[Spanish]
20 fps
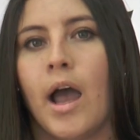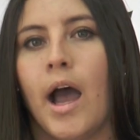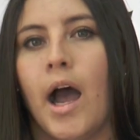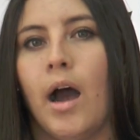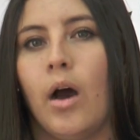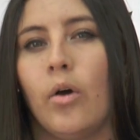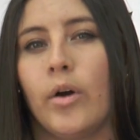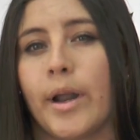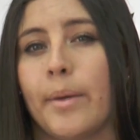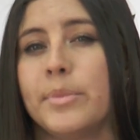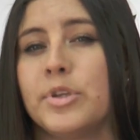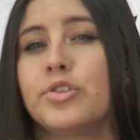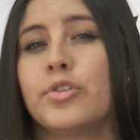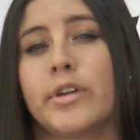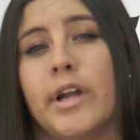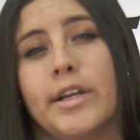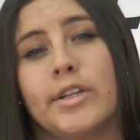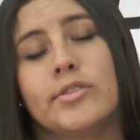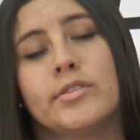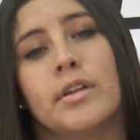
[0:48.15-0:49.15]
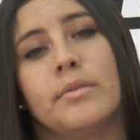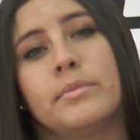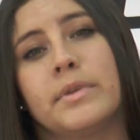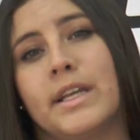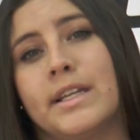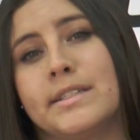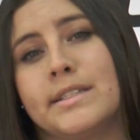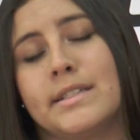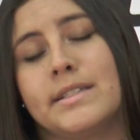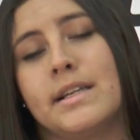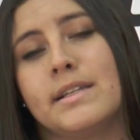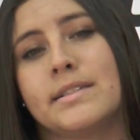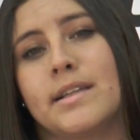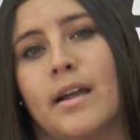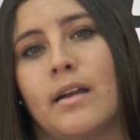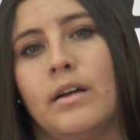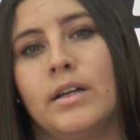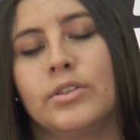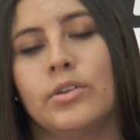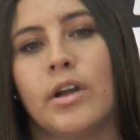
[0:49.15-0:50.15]
Ahora, Millonarios también ya se le está
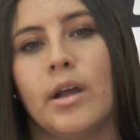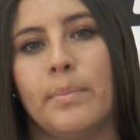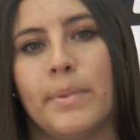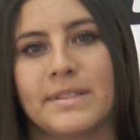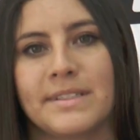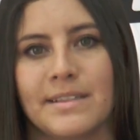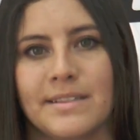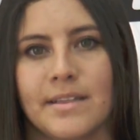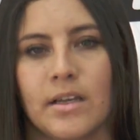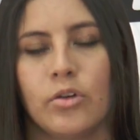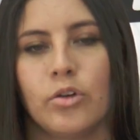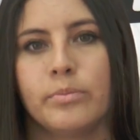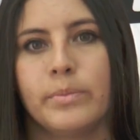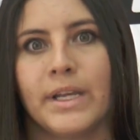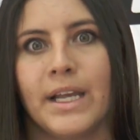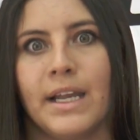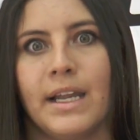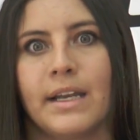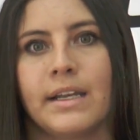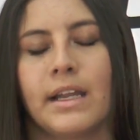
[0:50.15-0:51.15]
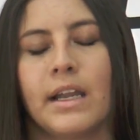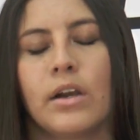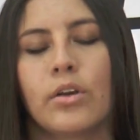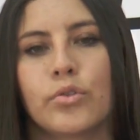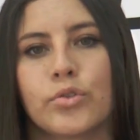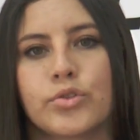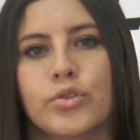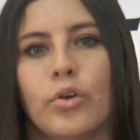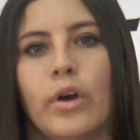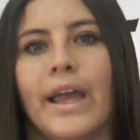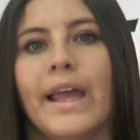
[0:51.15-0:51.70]
acabando la paciencia con Miguel Ángel Russo.